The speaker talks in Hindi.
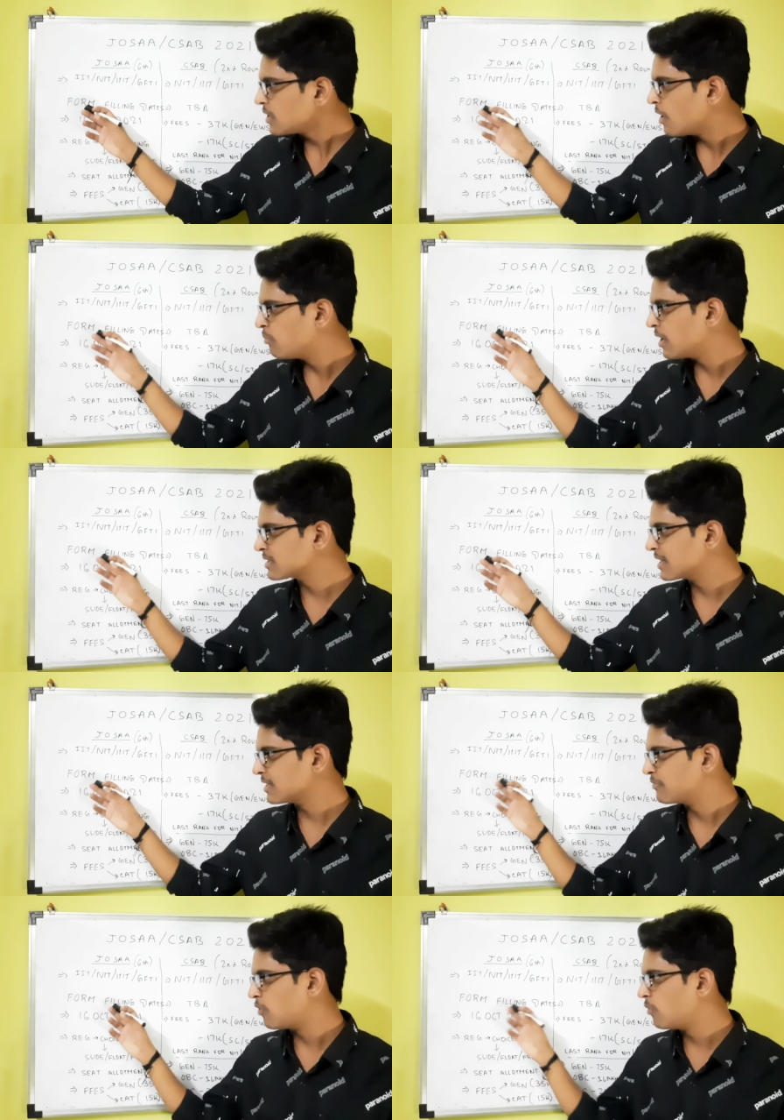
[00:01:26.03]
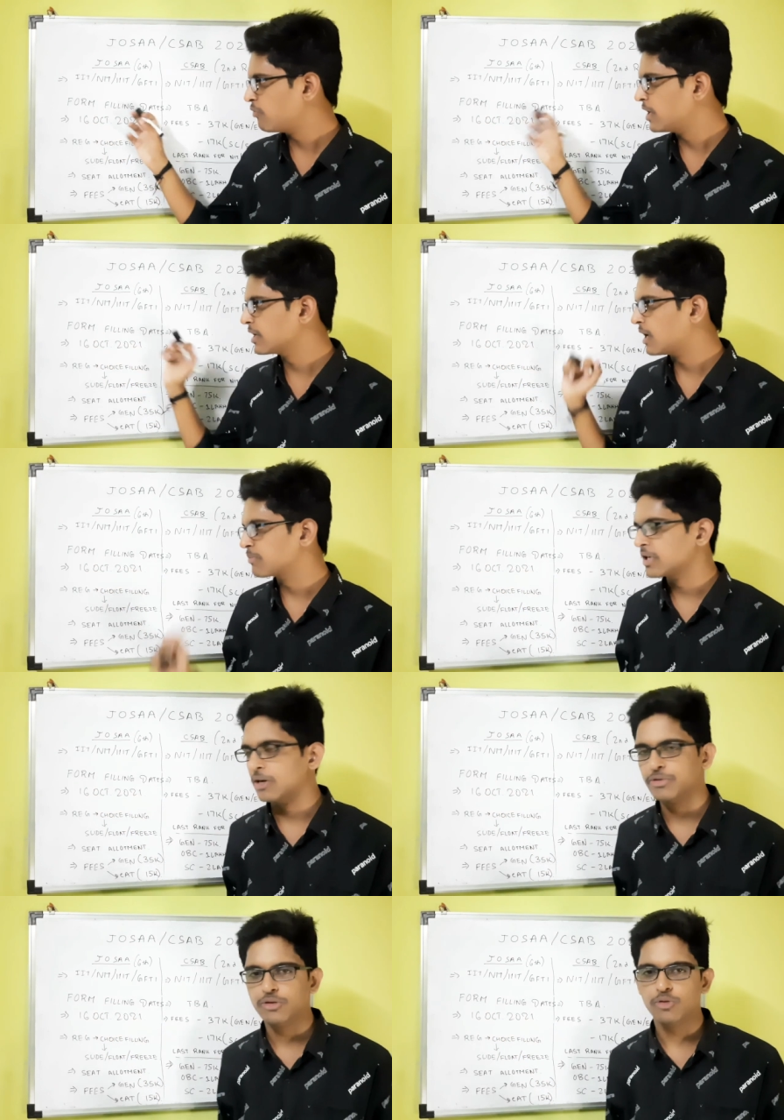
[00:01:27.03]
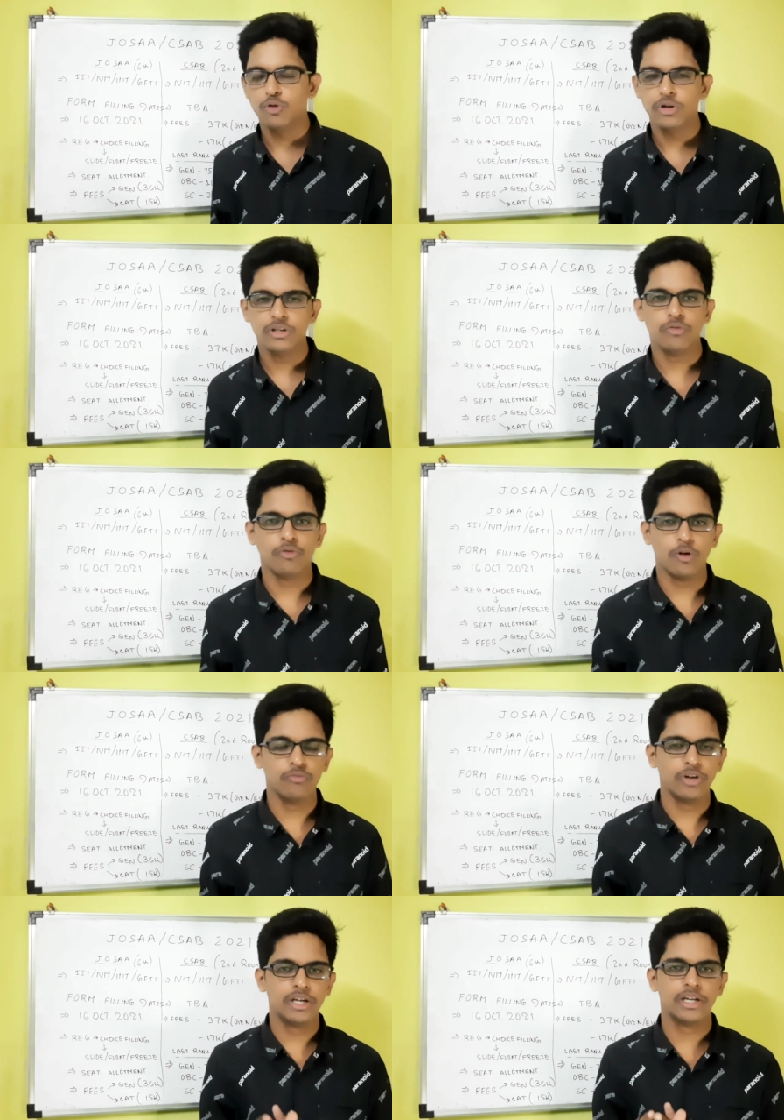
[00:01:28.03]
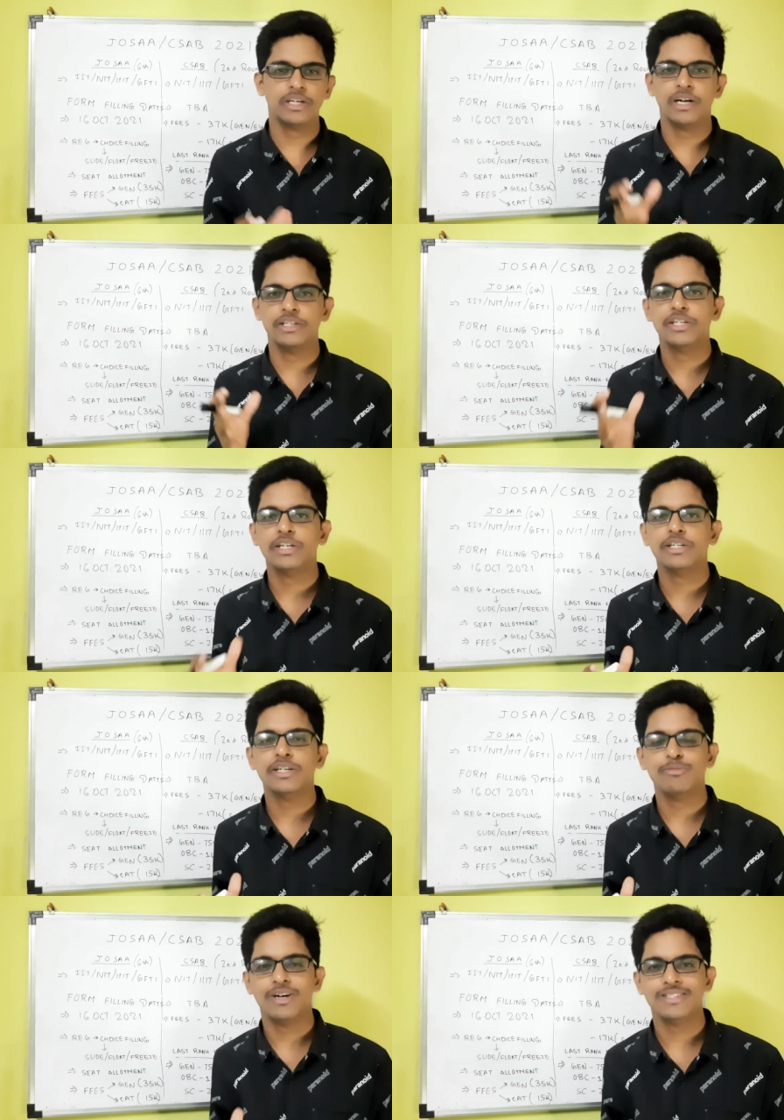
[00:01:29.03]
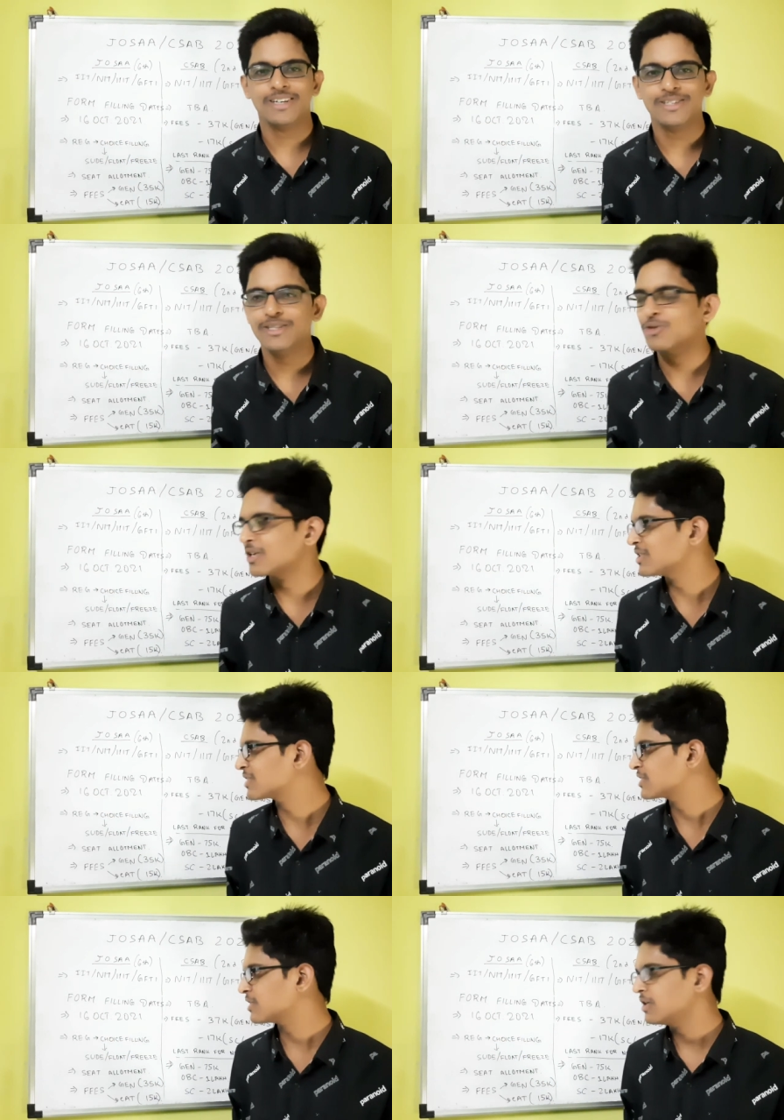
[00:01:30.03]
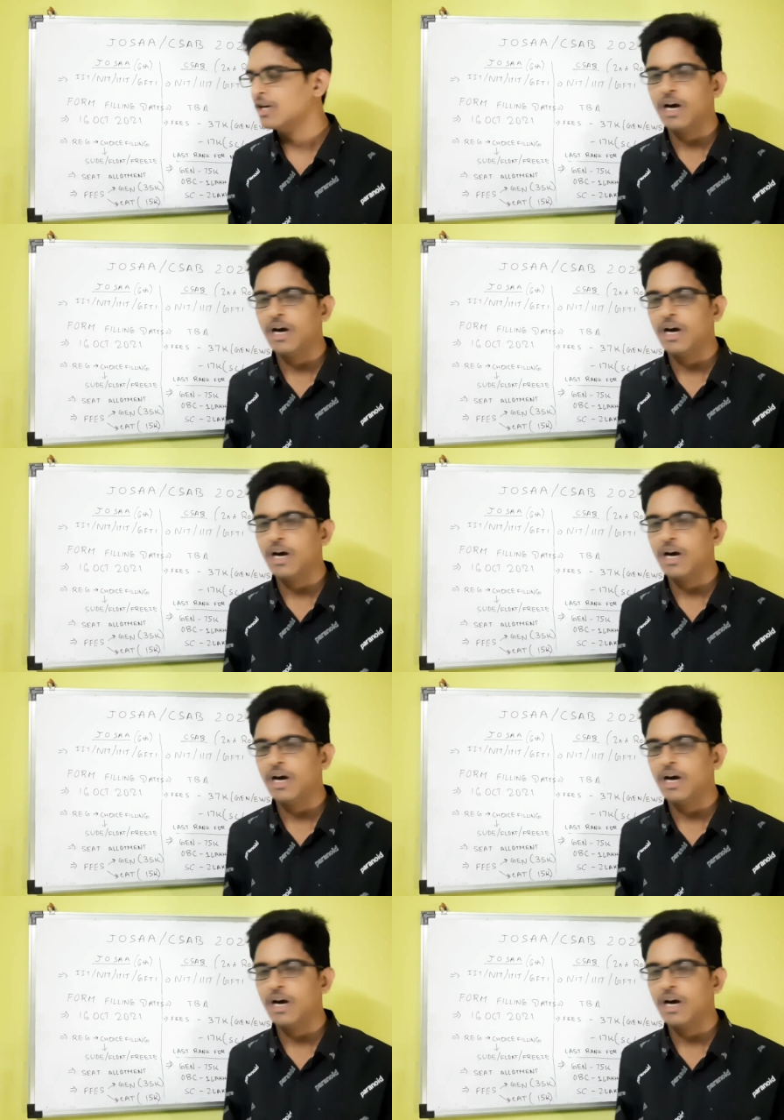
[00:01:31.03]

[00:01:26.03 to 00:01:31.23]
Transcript: अब बात करते हैं फॉर्म फिलिंग आपकी कब से शुरू होगी तो फॉर्म फिलिंग यानी कि रजिस्ट्रेशन की बात करते हैं तो रजिस्ट्रेशन